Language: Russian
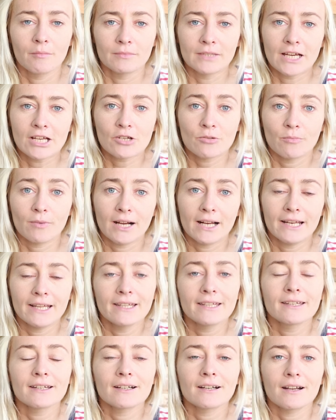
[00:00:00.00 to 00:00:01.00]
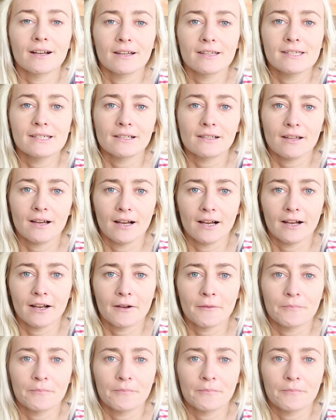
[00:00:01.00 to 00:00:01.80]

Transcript: даже маленьких э, делах.